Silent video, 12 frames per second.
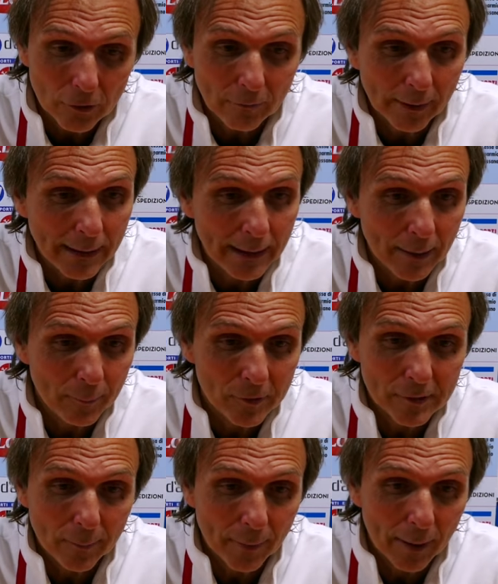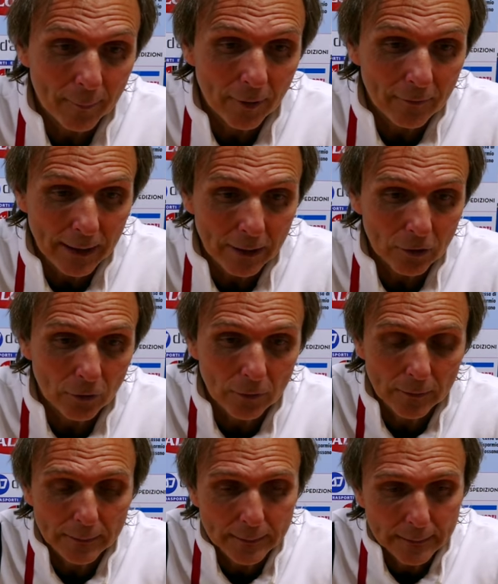il Vanchiglia mi sembra abbia vinto
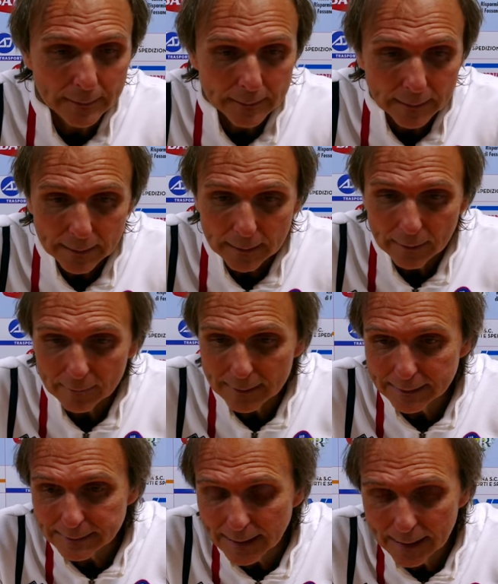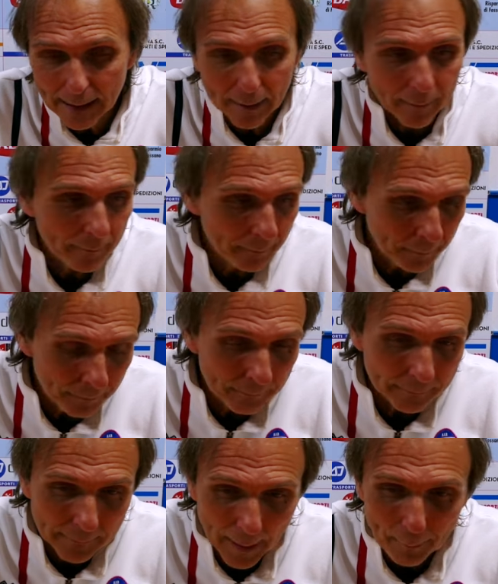la Valenzana
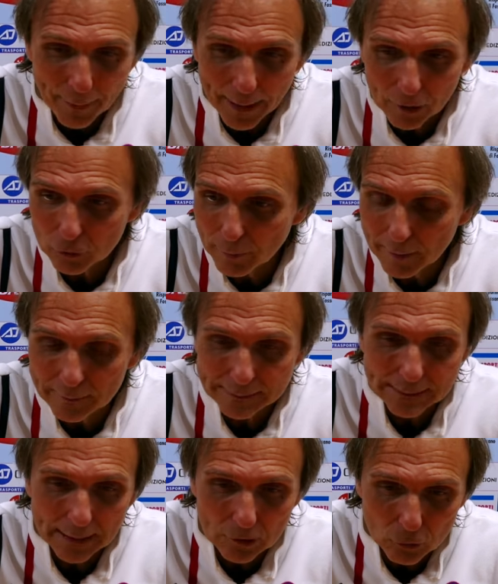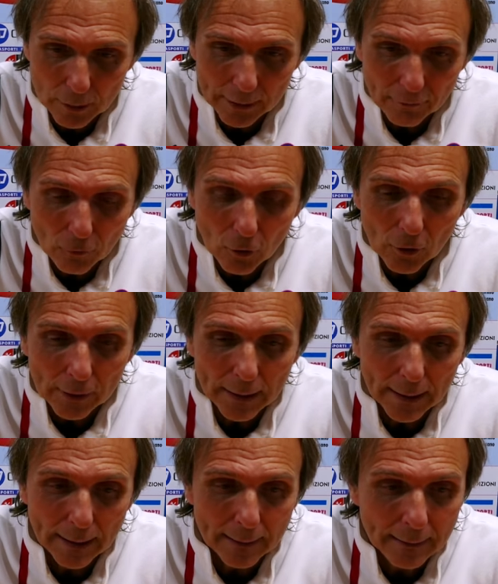ha perso ma la Valenzana è una squadra
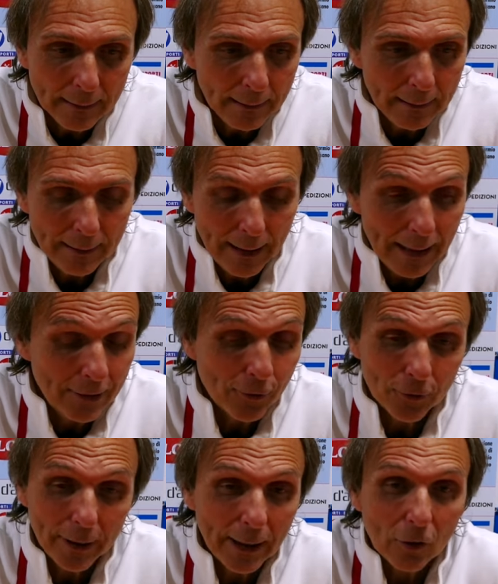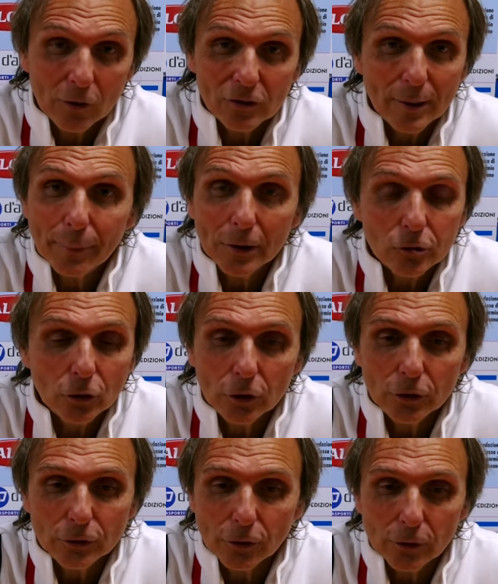forte e il dronero è sempre il
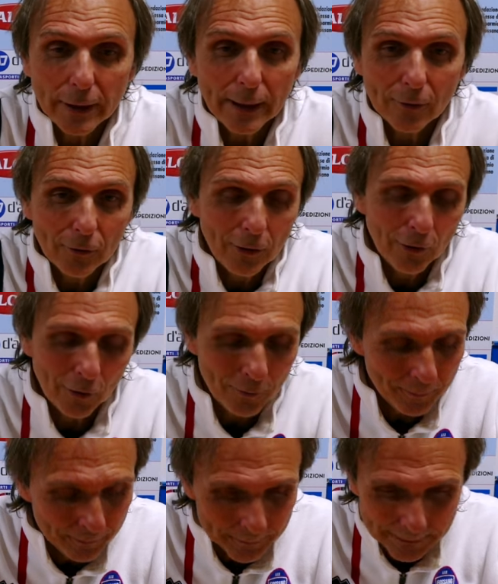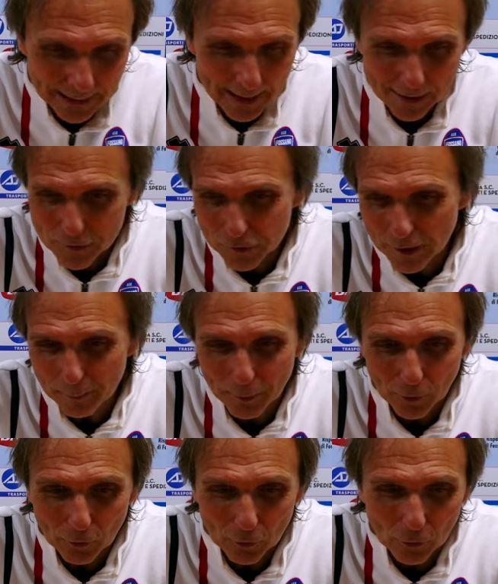solito dronero io scherzo
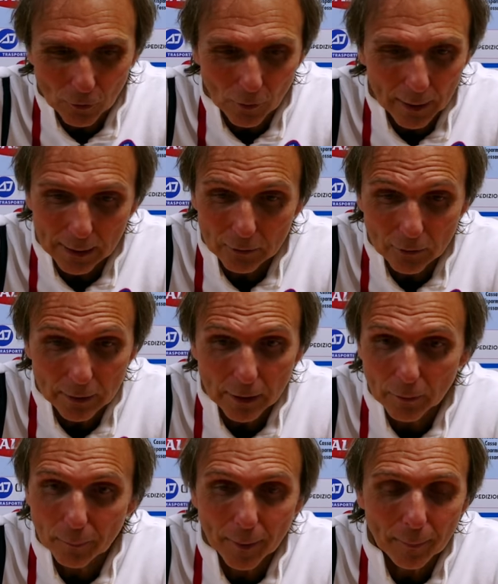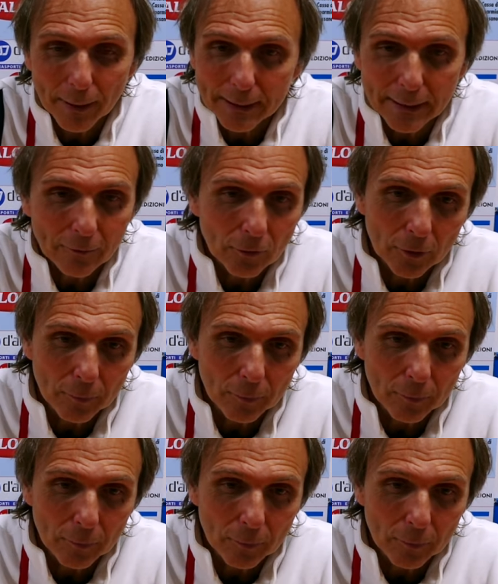sempre con loro allenatori, dico per battere voi